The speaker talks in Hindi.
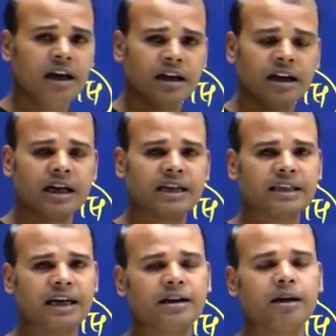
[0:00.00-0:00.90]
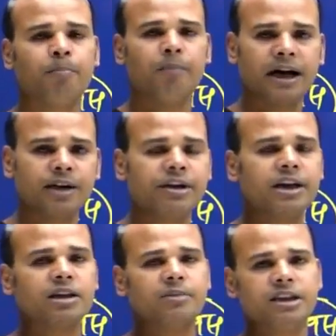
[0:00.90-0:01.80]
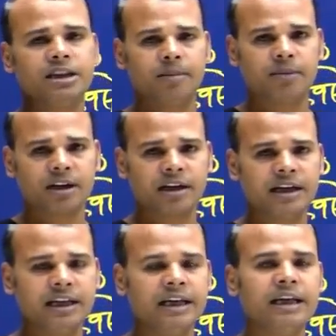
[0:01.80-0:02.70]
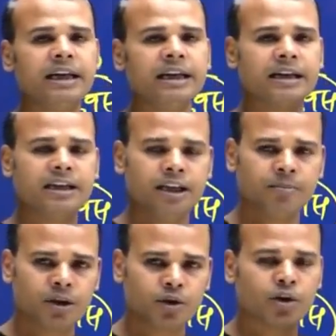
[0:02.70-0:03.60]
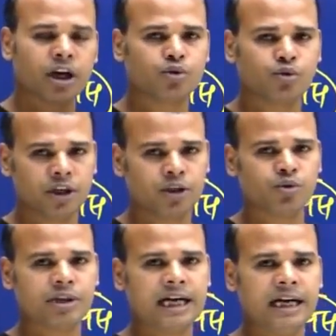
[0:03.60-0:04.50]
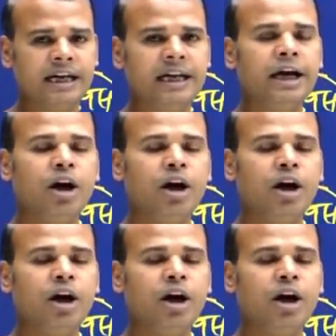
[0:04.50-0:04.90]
लगातार मानवीय गतिविधियां बढ़ रही हैं इन इन वनों का दोहन हो रहा है